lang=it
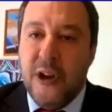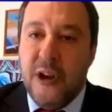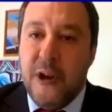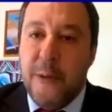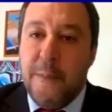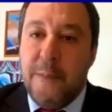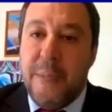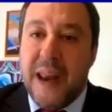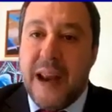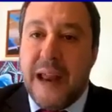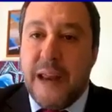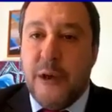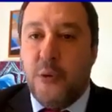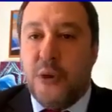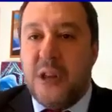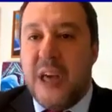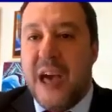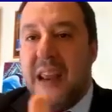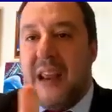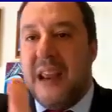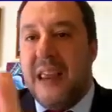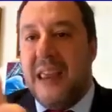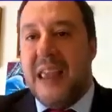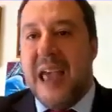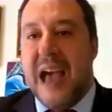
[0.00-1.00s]
per
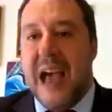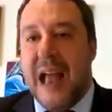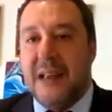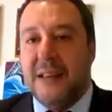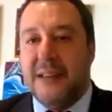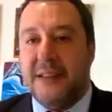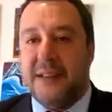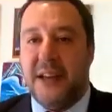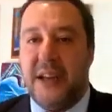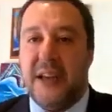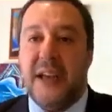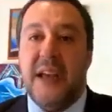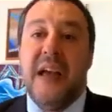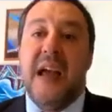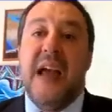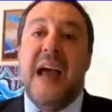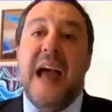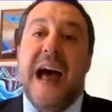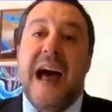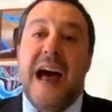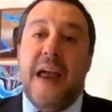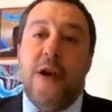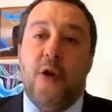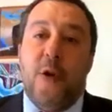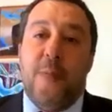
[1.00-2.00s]
aiutare gli altri,
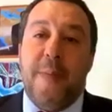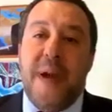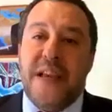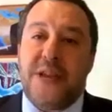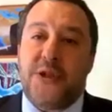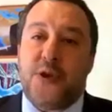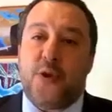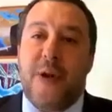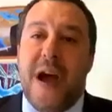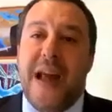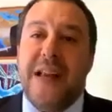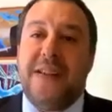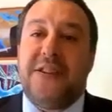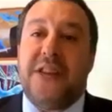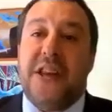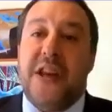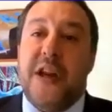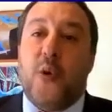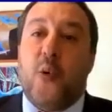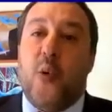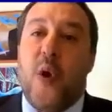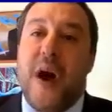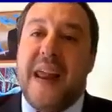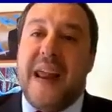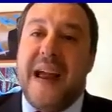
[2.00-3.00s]
hanno messo altri
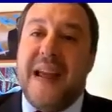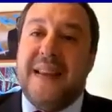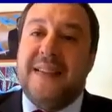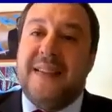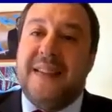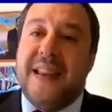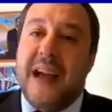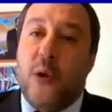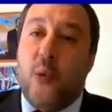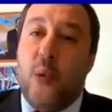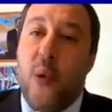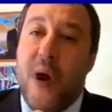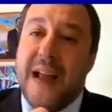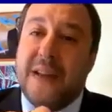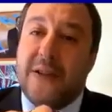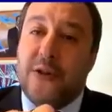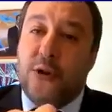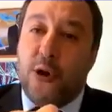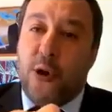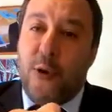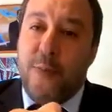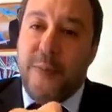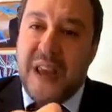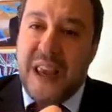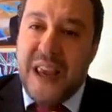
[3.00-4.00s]

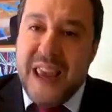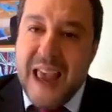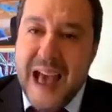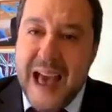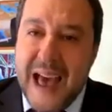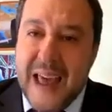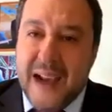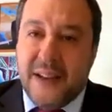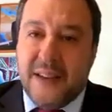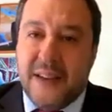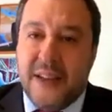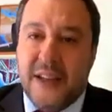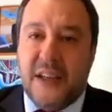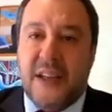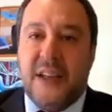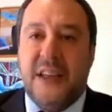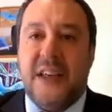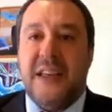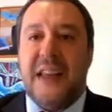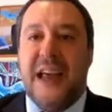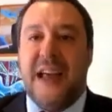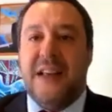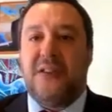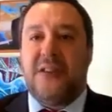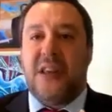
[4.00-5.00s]
44 miliardi
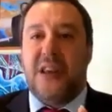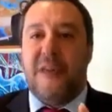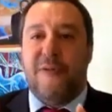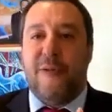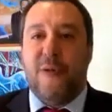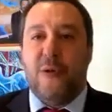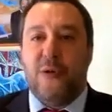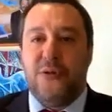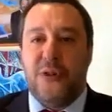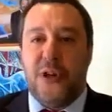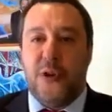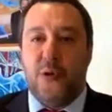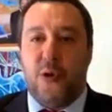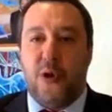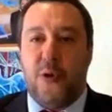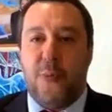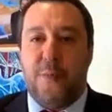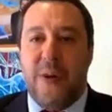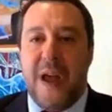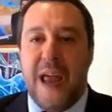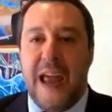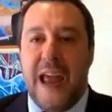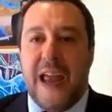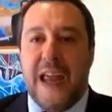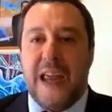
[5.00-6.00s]
in altri fondi
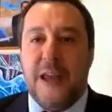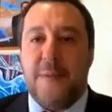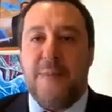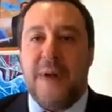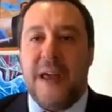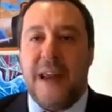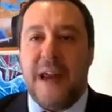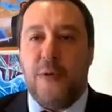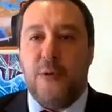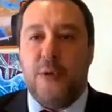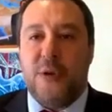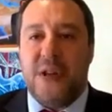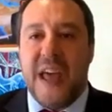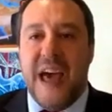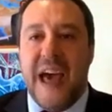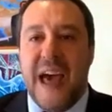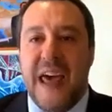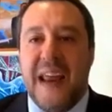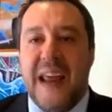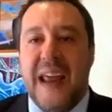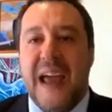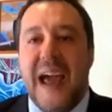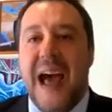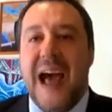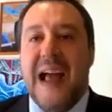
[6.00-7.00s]
europei per
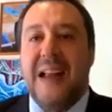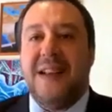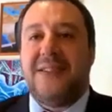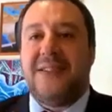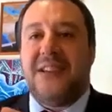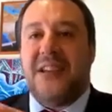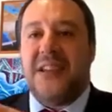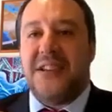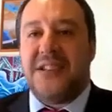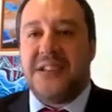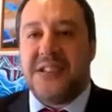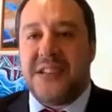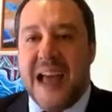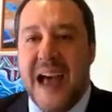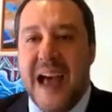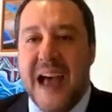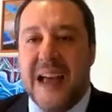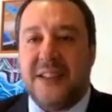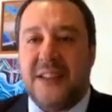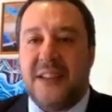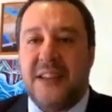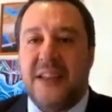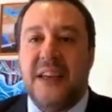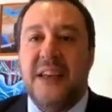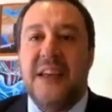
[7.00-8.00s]
aiutare altri
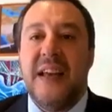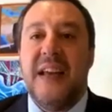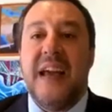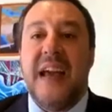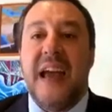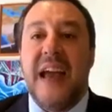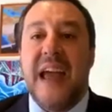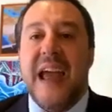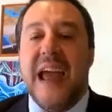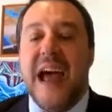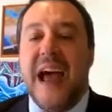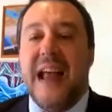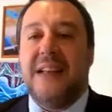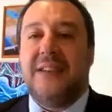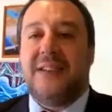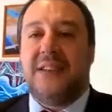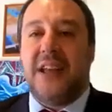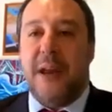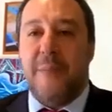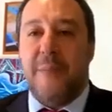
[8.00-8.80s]
stati e altre